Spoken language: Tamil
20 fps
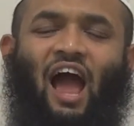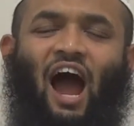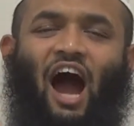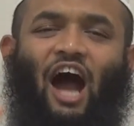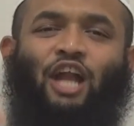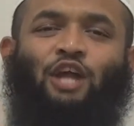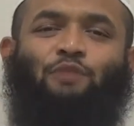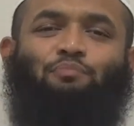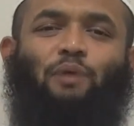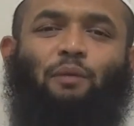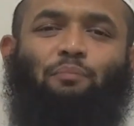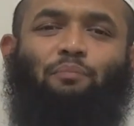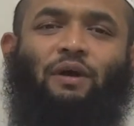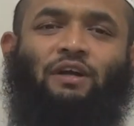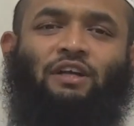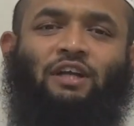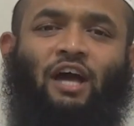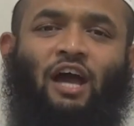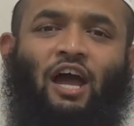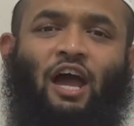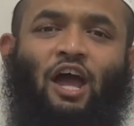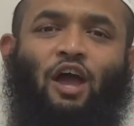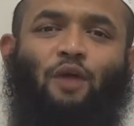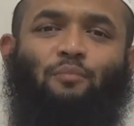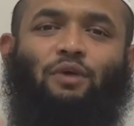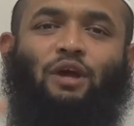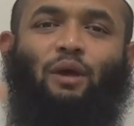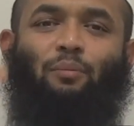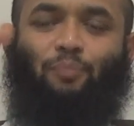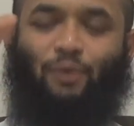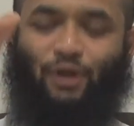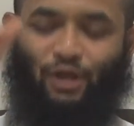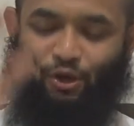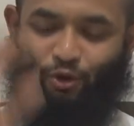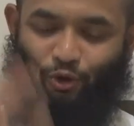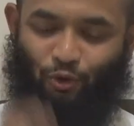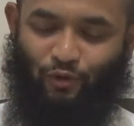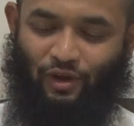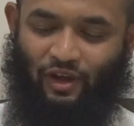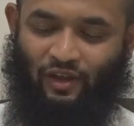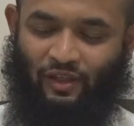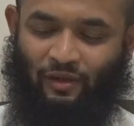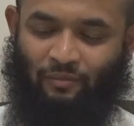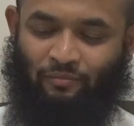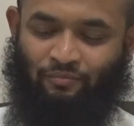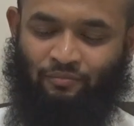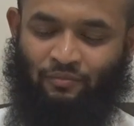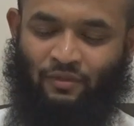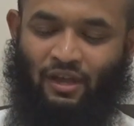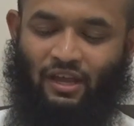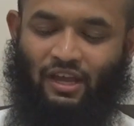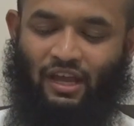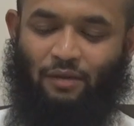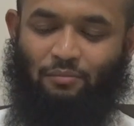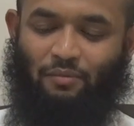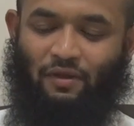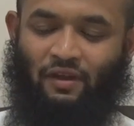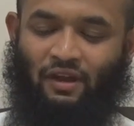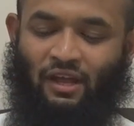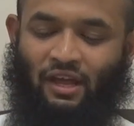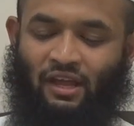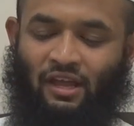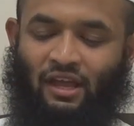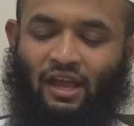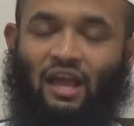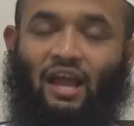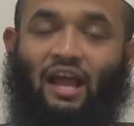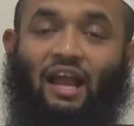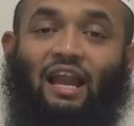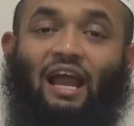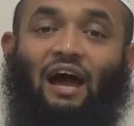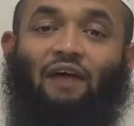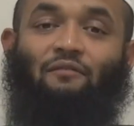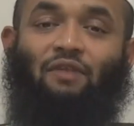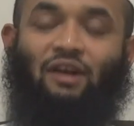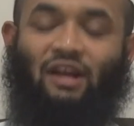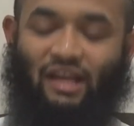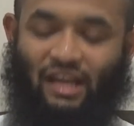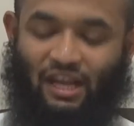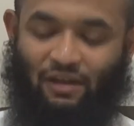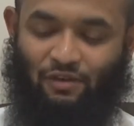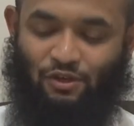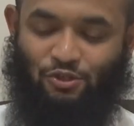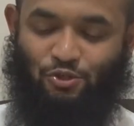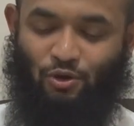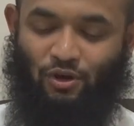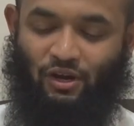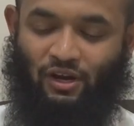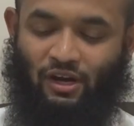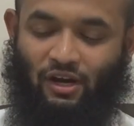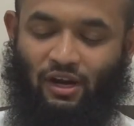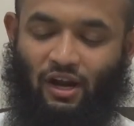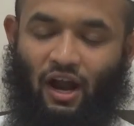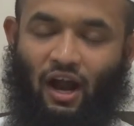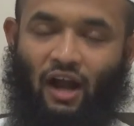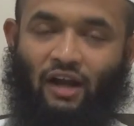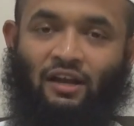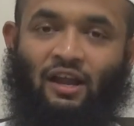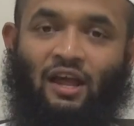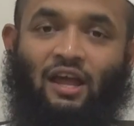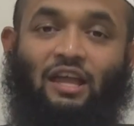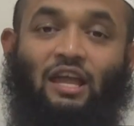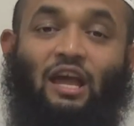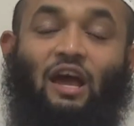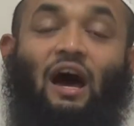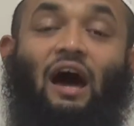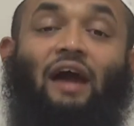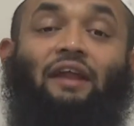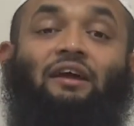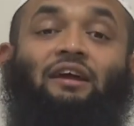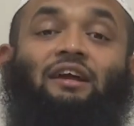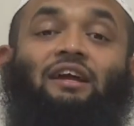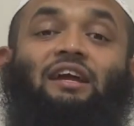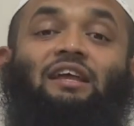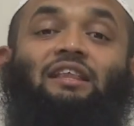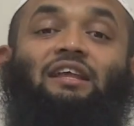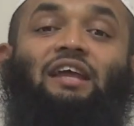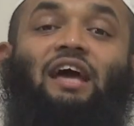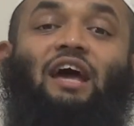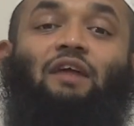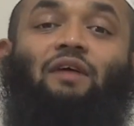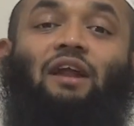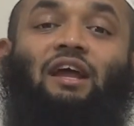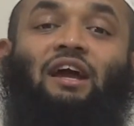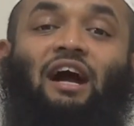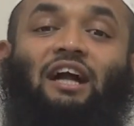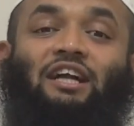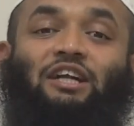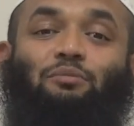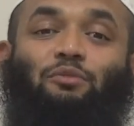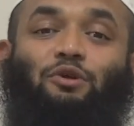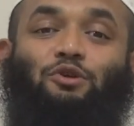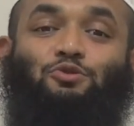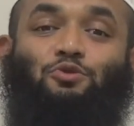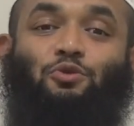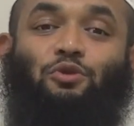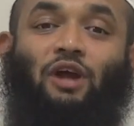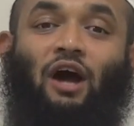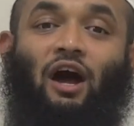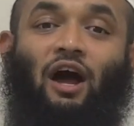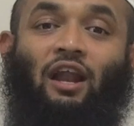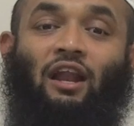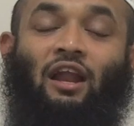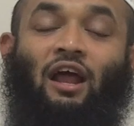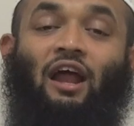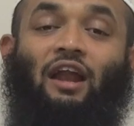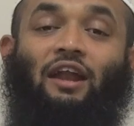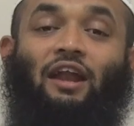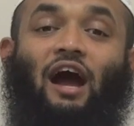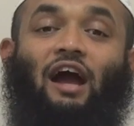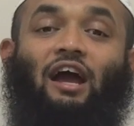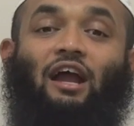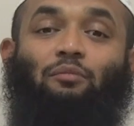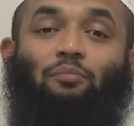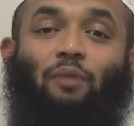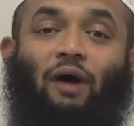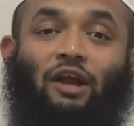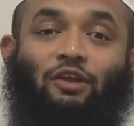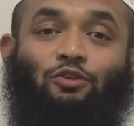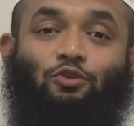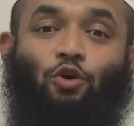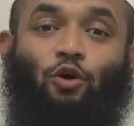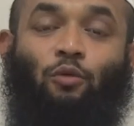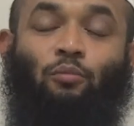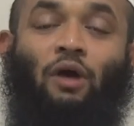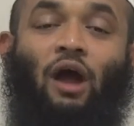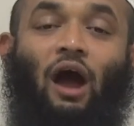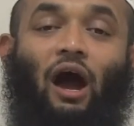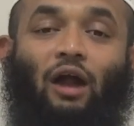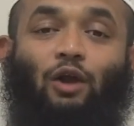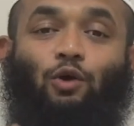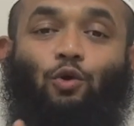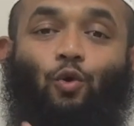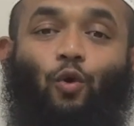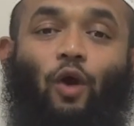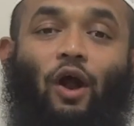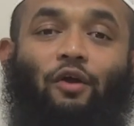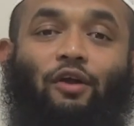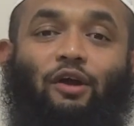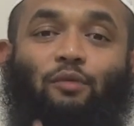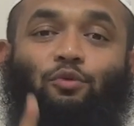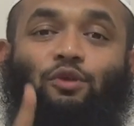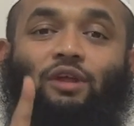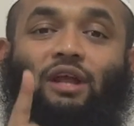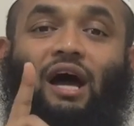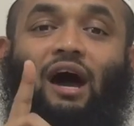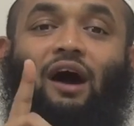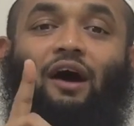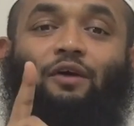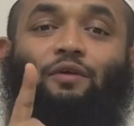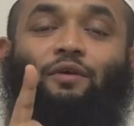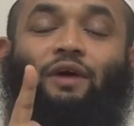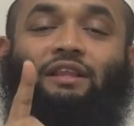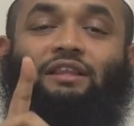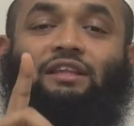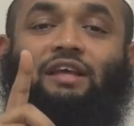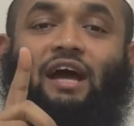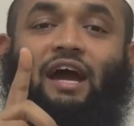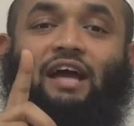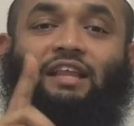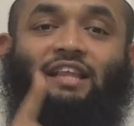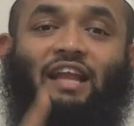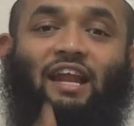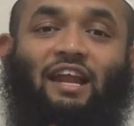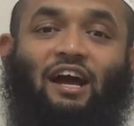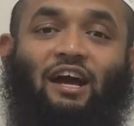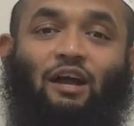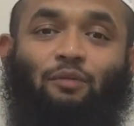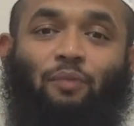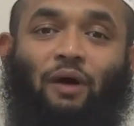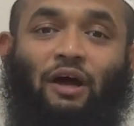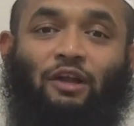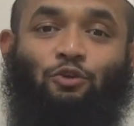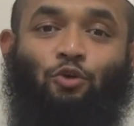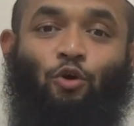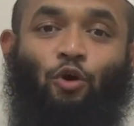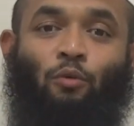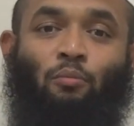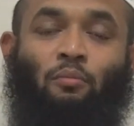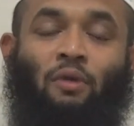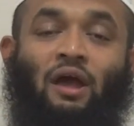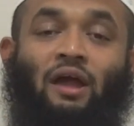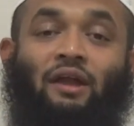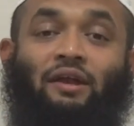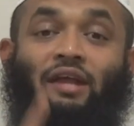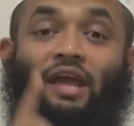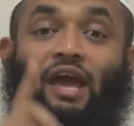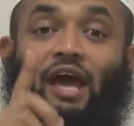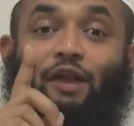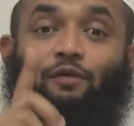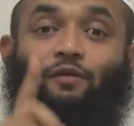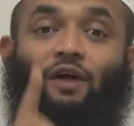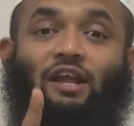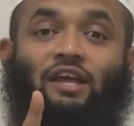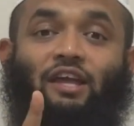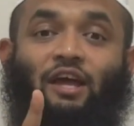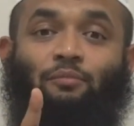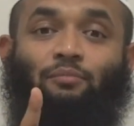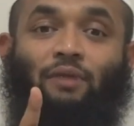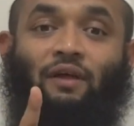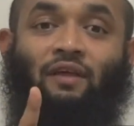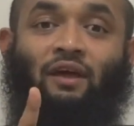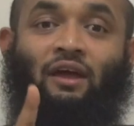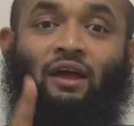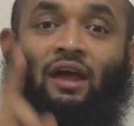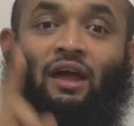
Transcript: அனுப்பப்பட்ட மிகப்பெரிய ஒரு ஓதம் என்பதனை எல்லாம் வல்ல இறைவன் சொல்லுகின்றான் யாருக்கு இது நேர் காட்டும் என்று சொன்னால் நாங்கள் பார்த்தோம் அல்குவாடு முதலாவது அத்தியாயத்திலே நாங்கள் பார்த்தோம் நேர்வழி என்பது